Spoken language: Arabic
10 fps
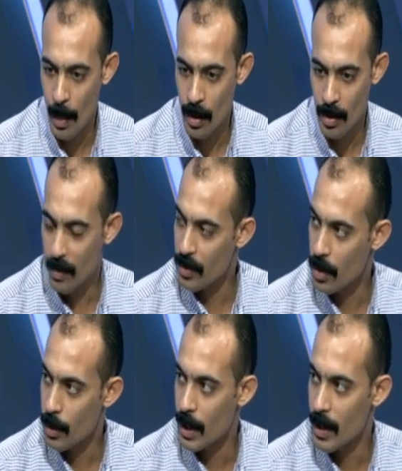صف
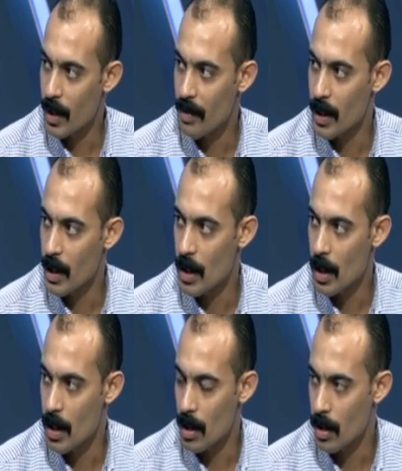ظابط قال لنا في
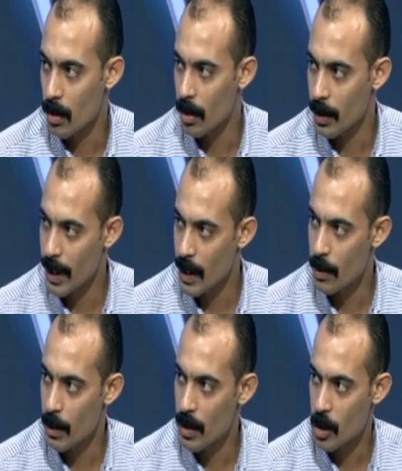قائد جاي
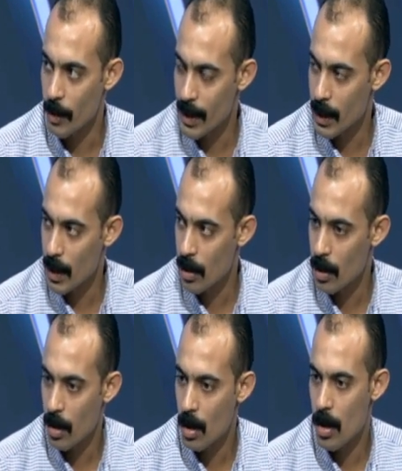من شمال سينا
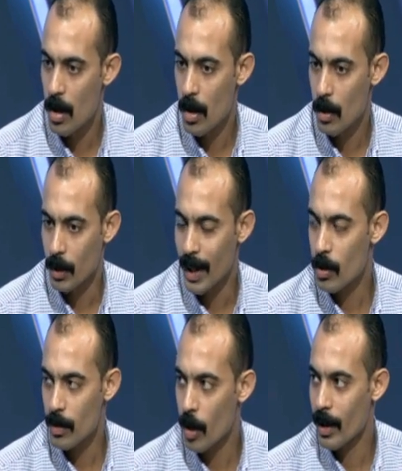وتعالوا
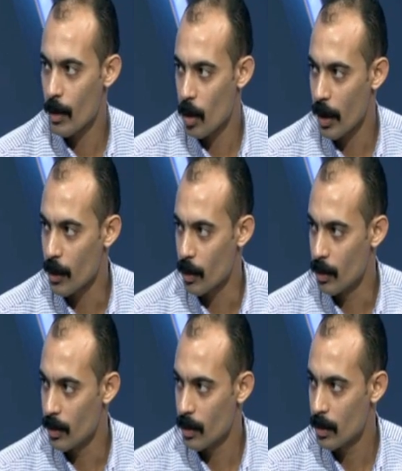اسمعوا الكلام اللي هو هيقوله
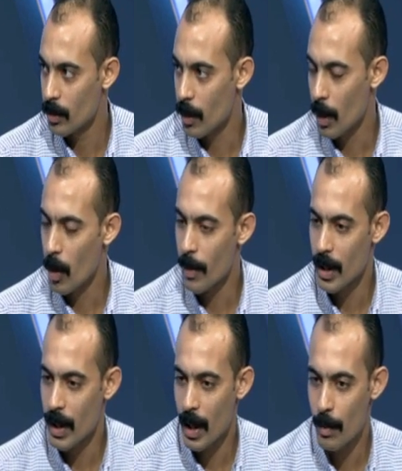تمام عمل
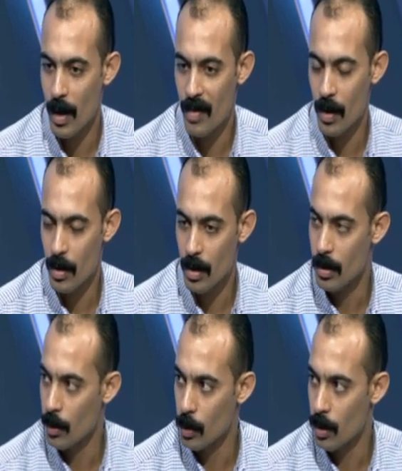لنا جمع في ارض
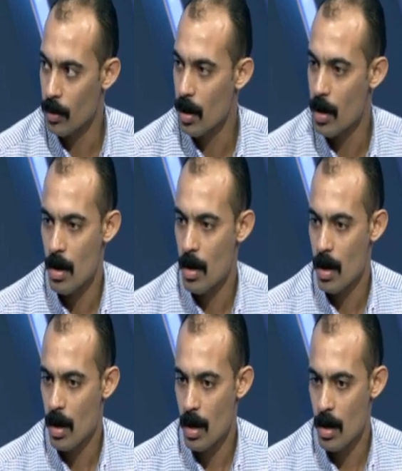الطابور
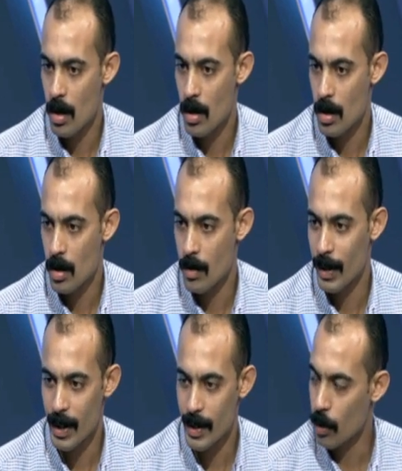آه،
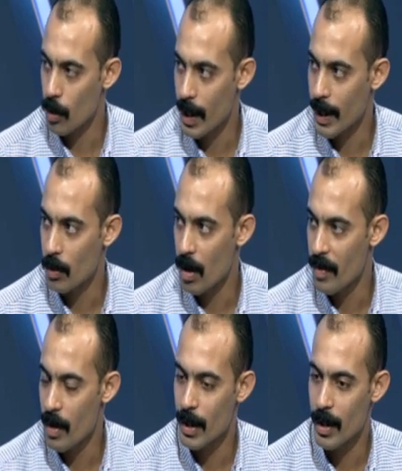المدرسه كلها كانت
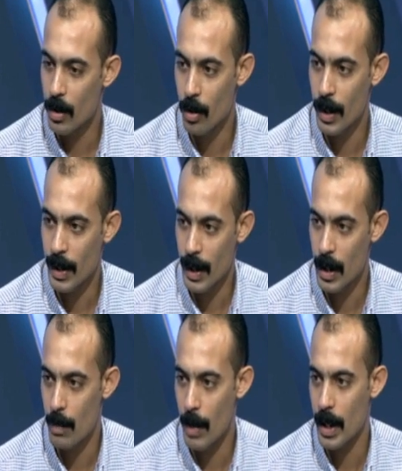واقفه ابتدى ان هو
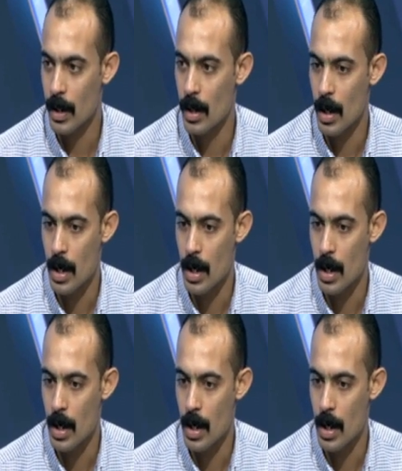يتكلم عن